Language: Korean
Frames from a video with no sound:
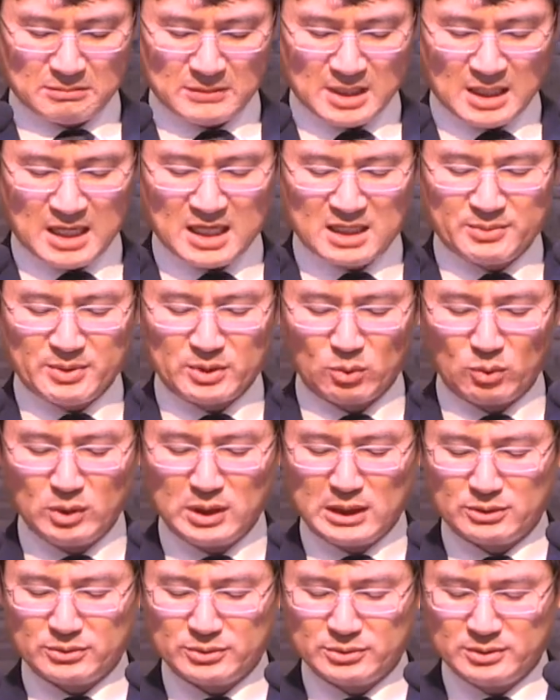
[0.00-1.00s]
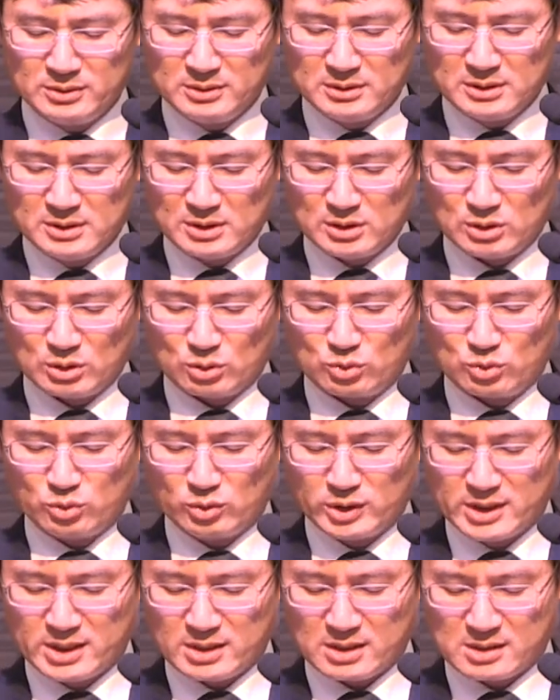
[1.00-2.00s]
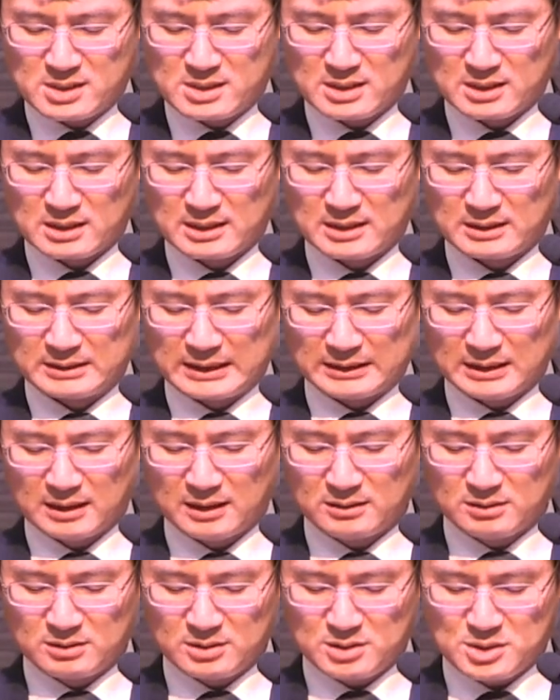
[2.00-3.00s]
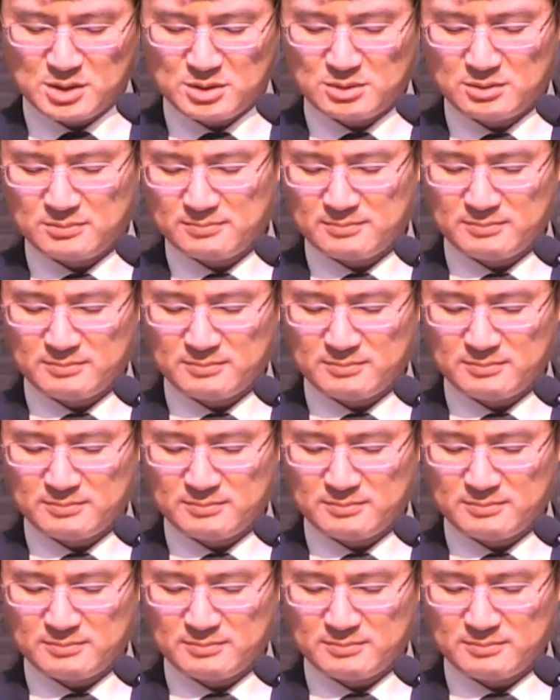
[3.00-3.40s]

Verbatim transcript: 하나님의 놀라운 구원의 역사가 나타났던 것이죠.